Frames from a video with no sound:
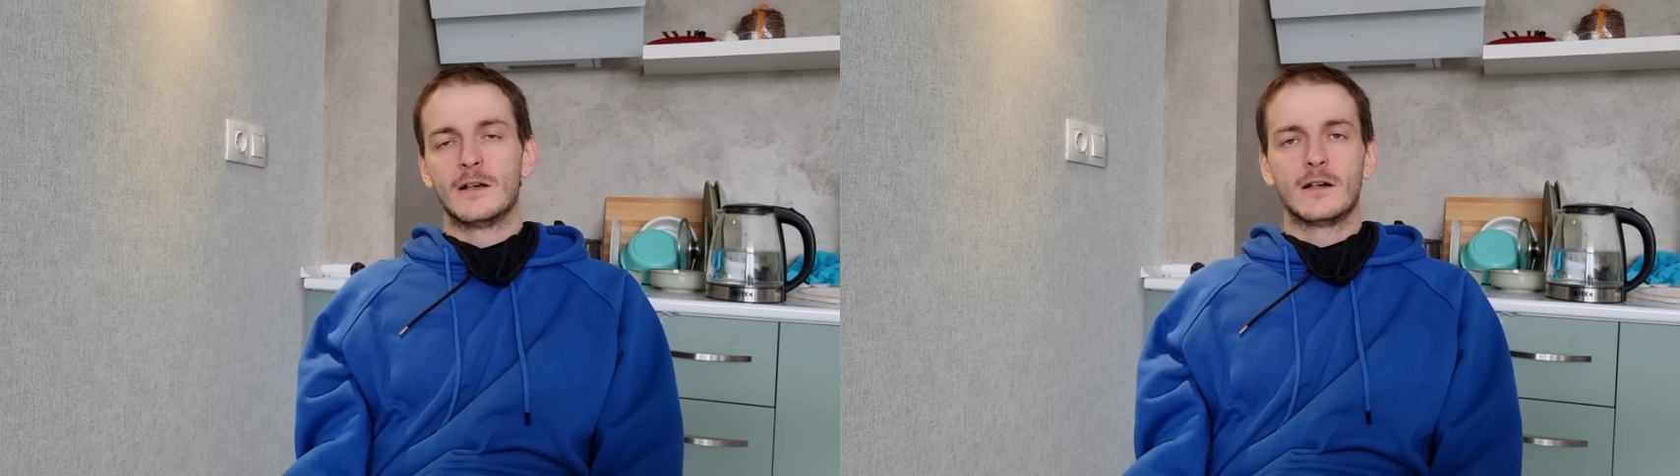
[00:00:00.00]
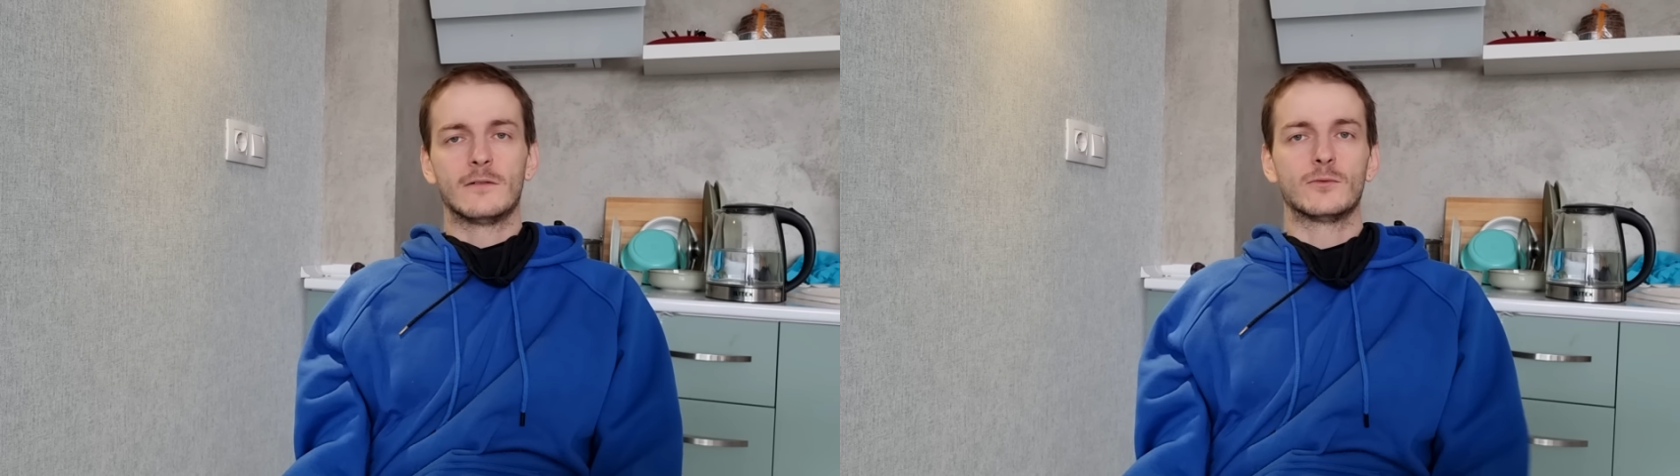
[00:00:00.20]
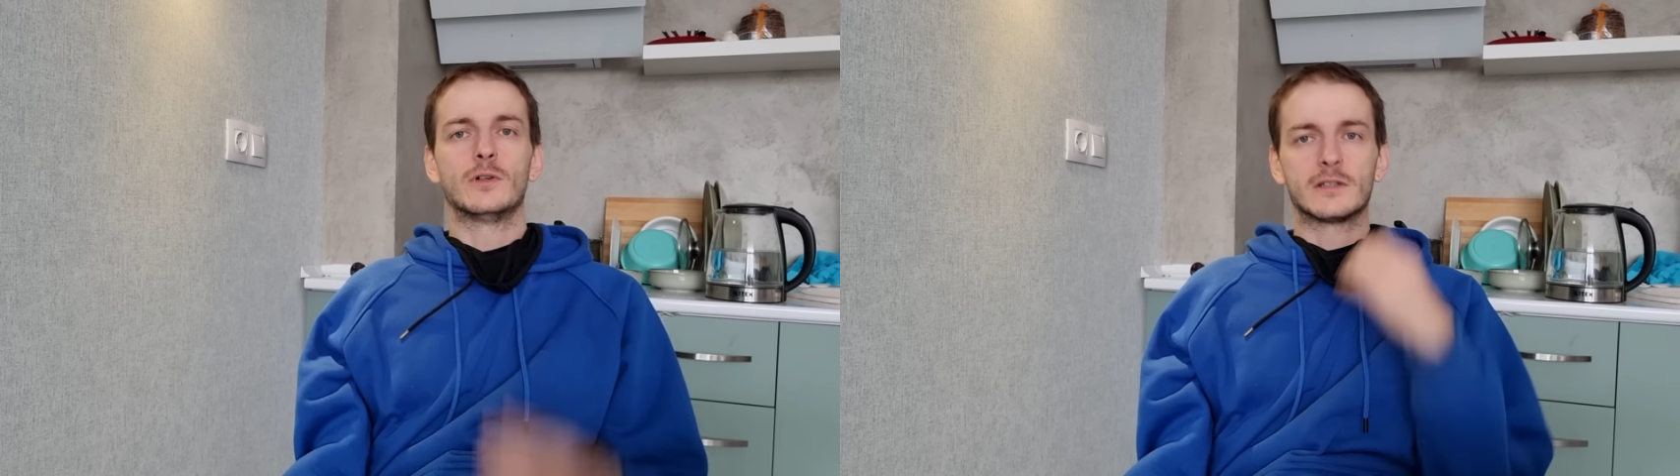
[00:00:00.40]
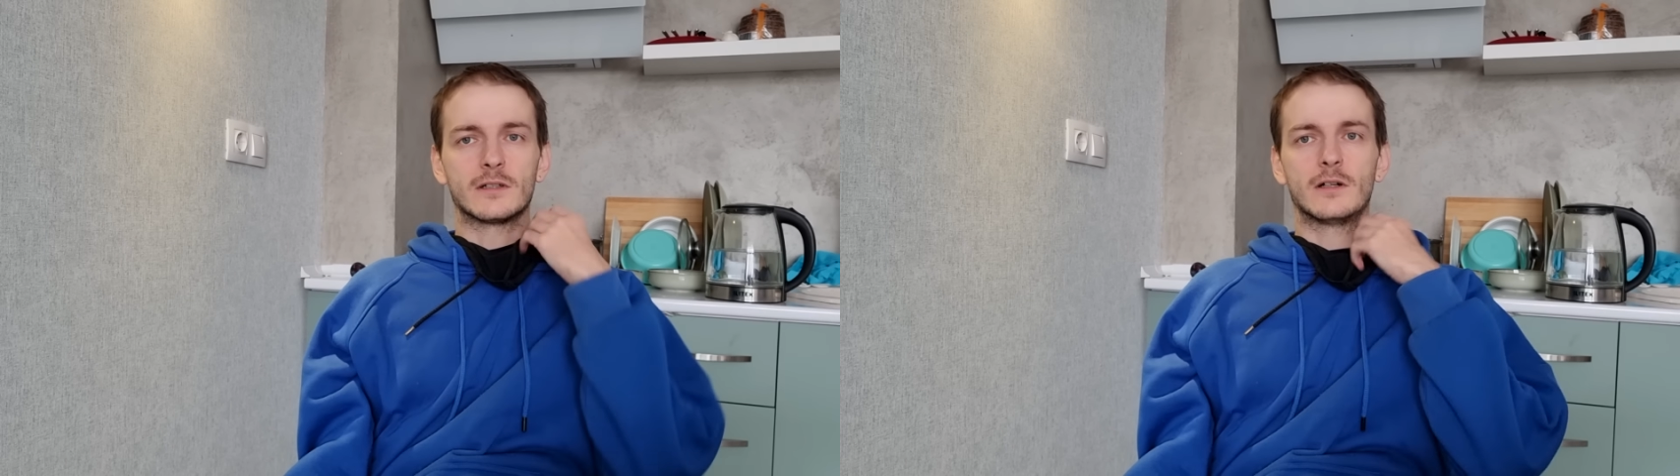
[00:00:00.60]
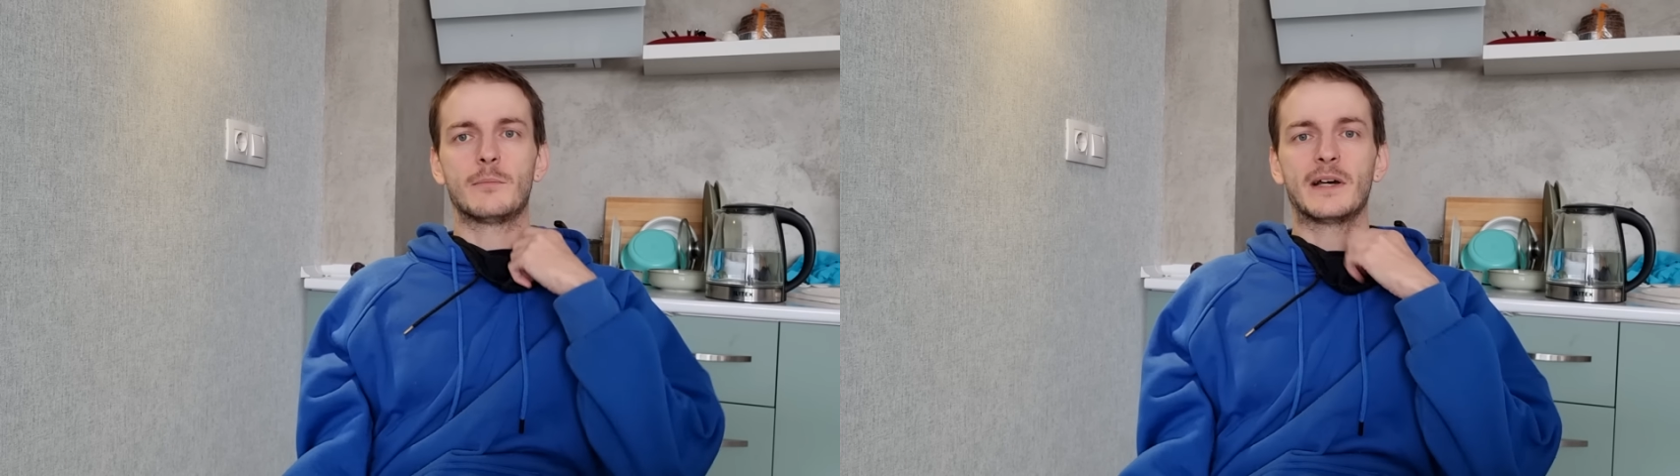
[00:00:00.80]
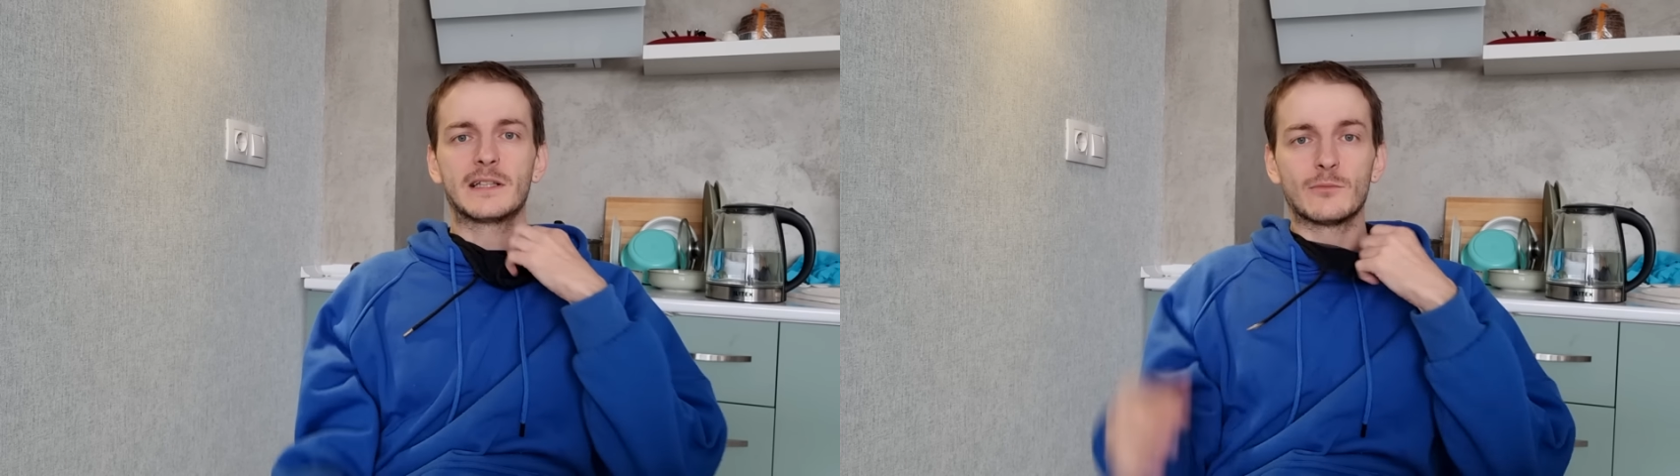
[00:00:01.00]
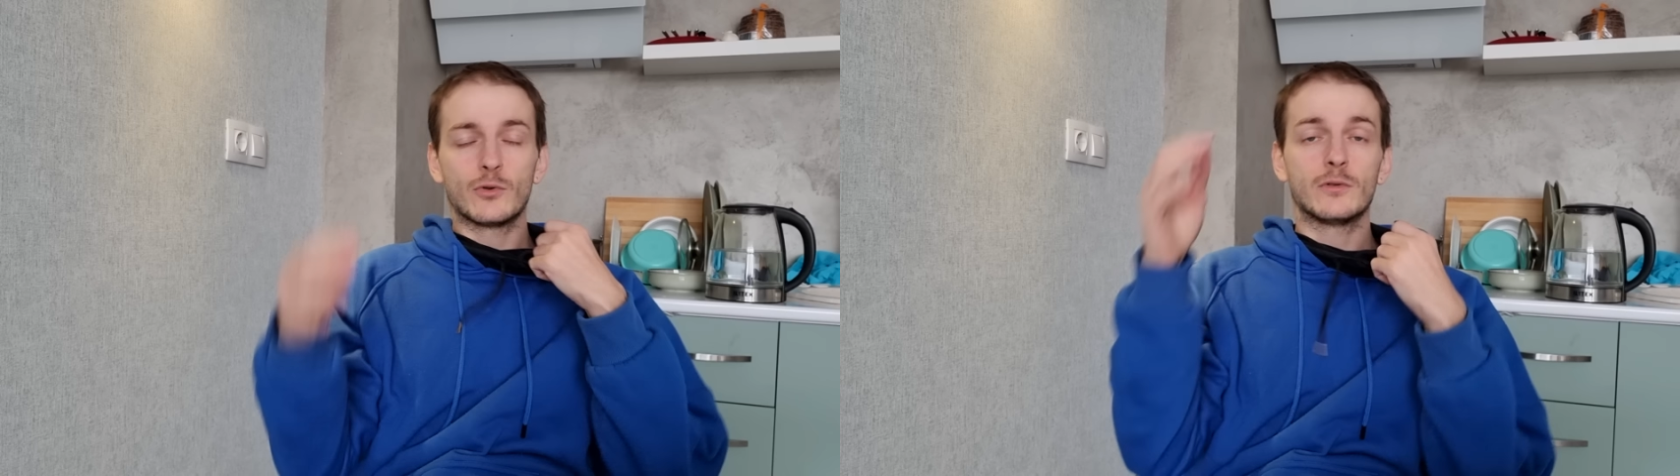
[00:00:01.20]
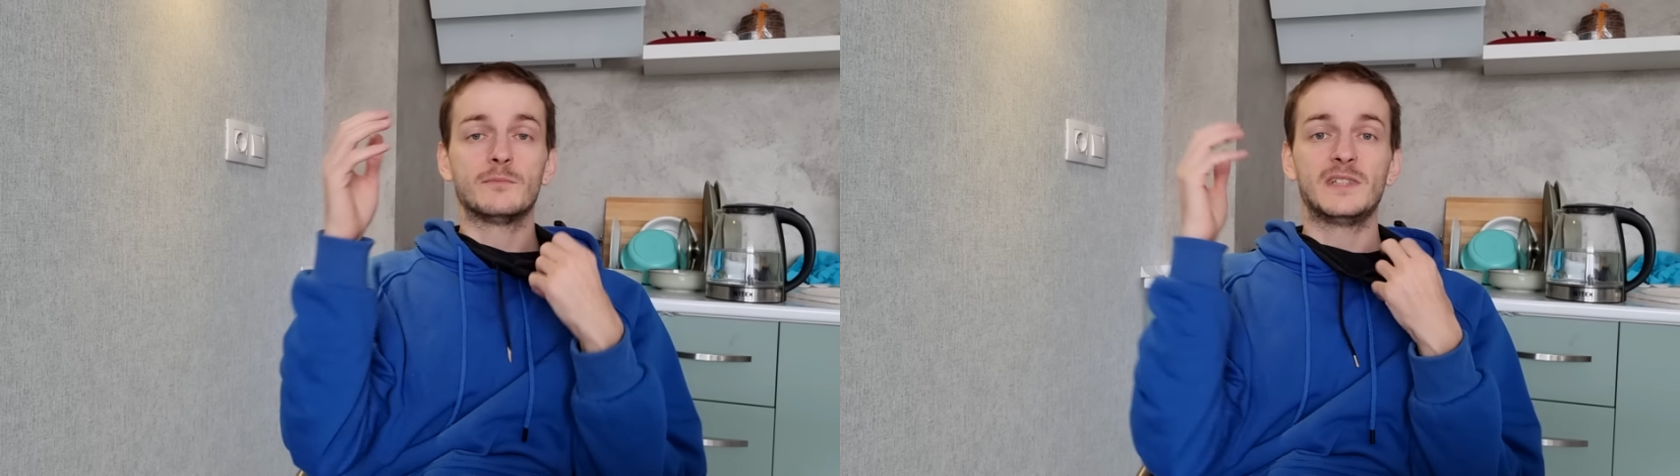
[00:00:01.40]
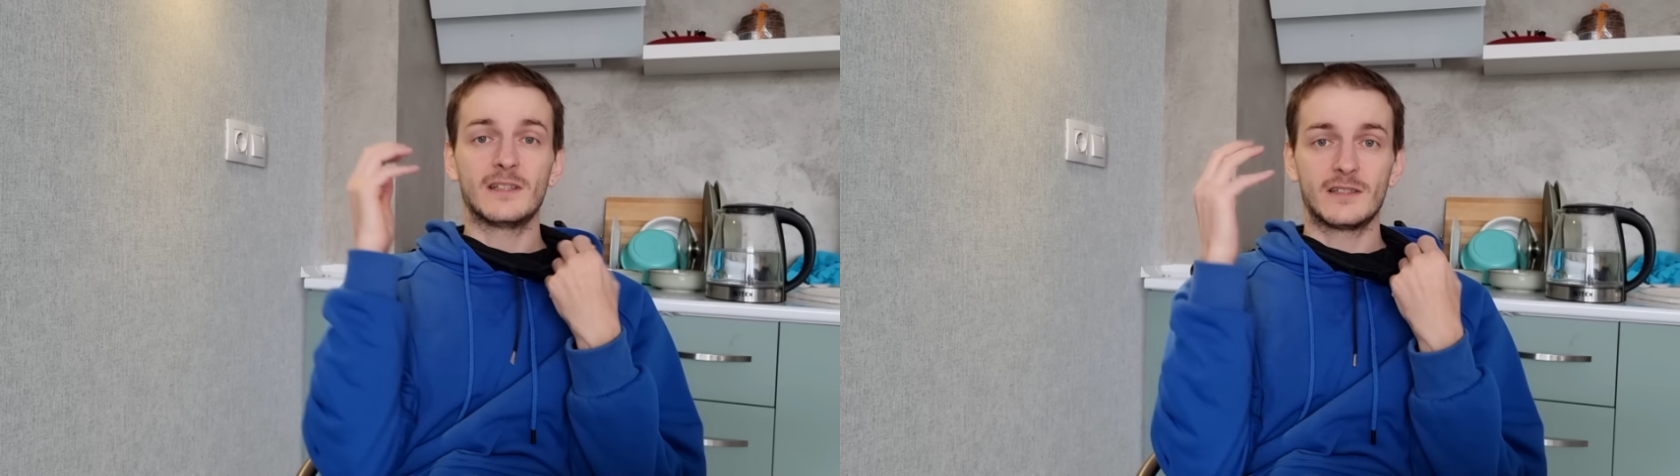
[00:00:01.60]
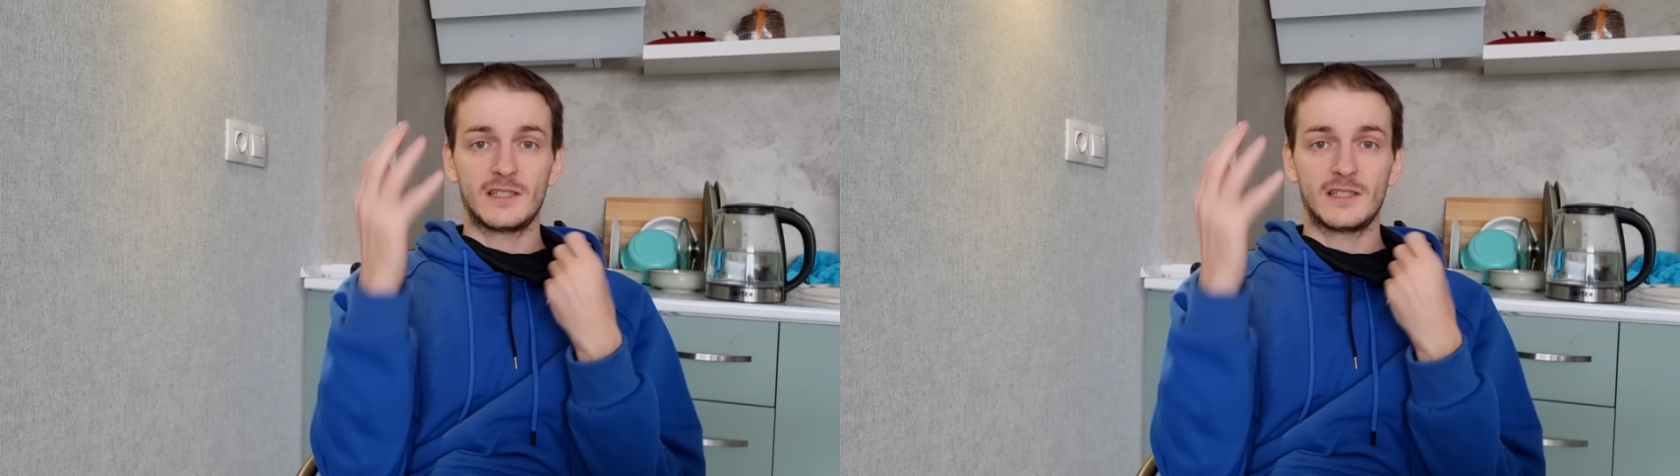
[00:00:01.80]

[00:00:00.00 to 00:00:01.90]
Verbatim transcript: Вот, а, поэтому делайте